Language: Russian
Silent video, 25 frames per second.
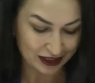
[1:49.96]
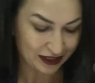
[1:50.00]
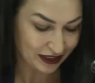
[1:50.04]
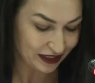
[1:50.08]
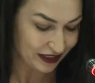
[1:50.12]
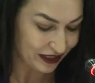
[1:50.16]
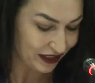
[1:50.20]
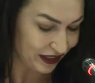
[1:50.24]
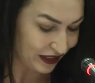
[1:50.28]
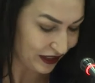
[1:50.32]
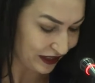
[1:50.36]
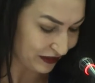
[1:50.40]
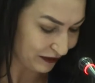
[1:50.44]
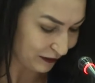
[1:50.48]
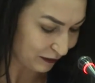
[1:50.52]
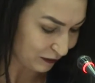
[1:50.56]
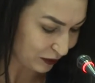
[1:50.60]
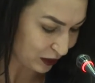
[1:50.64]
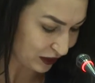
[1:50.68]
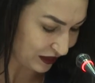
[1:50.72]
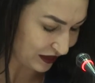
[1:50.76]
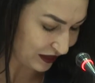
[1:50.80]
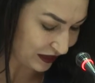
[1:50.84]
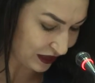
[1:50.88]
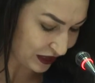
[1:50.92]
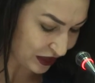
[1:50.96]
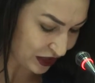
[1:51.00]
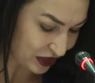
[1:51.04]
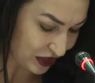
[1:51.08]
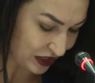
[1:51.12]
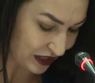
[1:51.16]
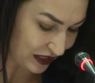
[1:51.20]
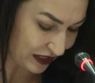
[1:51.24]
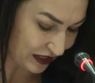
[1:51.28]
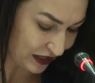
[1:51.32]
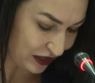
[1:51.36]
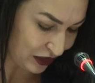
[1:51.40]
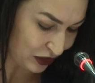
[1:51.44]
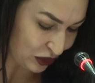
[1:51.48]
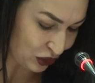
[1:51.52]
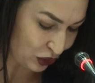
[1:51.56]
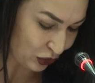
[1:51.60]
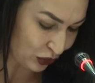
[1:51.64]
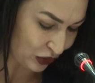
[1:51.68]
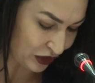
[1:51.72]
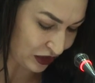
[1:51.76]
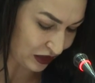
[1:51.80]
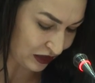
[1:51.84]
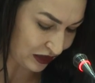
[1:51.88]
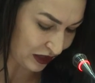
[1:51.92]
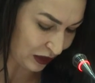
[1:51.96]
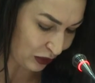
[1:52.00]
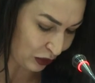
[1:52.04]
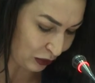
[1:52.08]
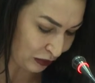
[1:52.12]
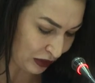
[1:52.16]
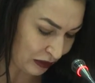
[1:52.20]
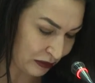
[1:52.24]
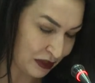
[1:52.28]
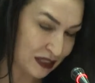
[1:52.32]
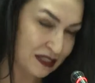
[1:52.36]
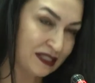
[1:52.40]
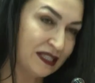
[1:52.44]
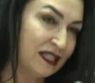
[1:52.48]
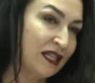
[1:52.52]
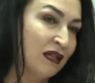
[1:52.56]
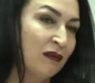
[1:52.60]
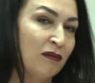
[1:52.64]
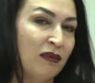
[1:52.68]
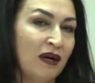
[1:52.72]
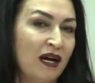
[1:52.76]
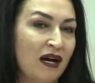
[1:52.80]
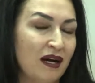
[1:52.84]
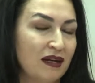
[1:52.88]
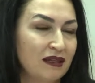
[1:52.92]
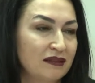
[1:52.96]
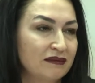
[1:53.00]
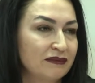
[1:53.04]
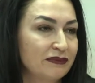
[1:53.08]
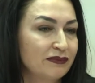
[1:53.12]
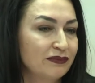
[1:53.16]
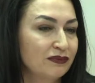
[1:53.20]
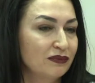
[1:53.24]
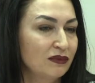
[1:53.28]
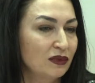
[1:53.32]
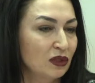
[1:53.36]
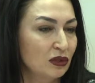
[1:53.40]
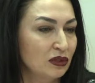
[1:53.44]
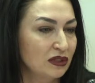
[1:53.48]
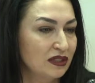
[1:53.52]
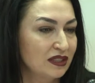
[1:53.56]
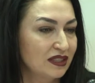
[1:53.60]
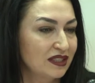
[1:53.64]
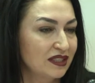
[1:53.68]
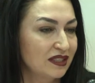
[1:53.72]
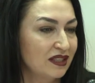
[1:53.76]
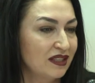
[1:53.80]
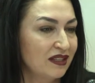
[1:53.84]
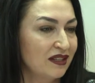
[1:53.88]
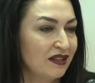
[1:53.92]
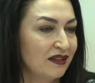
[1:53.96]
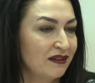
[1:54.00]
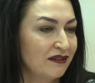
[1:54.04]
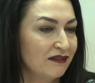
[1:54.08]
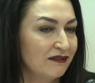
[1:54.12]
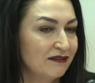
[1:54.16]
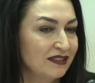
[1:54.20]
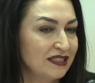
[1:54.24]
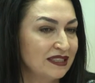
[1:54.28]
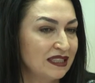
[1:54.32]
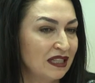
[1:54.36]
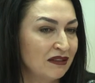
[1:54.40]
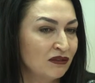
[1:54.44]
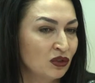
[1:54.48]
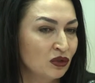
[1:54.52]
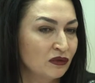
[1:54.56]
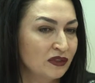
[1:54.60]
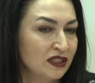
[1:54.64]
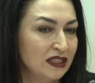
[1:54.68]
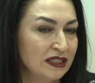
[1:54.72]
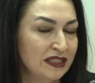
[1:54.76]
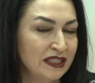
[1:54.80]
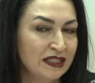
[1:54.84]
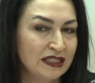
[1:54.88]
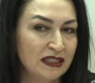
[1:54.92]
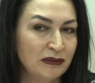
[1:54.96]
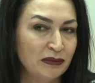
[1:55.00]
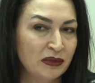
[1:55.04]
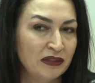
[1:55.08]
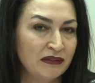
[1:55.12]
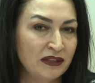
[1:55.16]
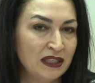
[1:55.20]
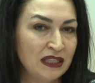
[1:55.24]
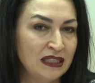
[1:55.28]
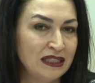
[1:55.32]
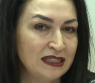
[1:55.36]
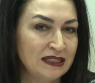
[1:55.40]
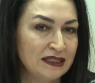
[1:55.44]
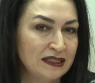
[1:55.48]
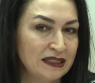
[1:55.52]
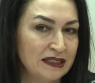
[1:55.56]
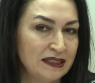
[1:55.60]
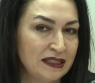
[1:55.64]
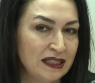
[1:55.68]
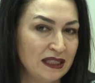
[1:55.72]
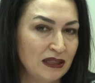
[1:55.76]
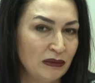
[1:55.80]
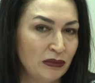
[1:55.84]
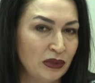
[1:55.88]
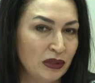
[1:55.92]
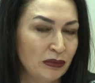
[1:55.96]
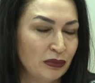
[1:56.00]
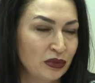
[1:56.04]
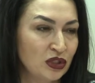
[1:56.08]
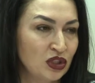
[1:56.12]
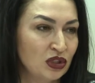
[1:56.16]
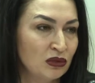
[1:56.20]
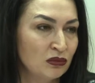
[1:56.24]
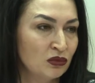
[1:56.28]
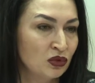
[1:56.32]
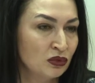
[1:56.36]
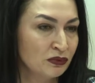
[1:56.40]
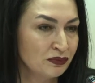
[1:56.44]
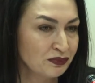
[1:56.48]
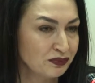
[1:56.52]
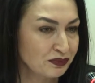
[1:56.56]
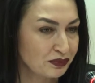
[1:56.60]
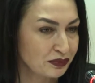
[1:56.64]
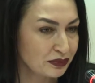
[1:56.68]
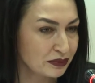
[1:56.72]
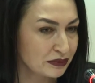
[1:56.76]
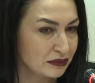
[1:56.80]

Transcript: И вот лыжи и еще один такой момент – стрельба. То есть э, в основном все детки провалились на стрельбе. Почему?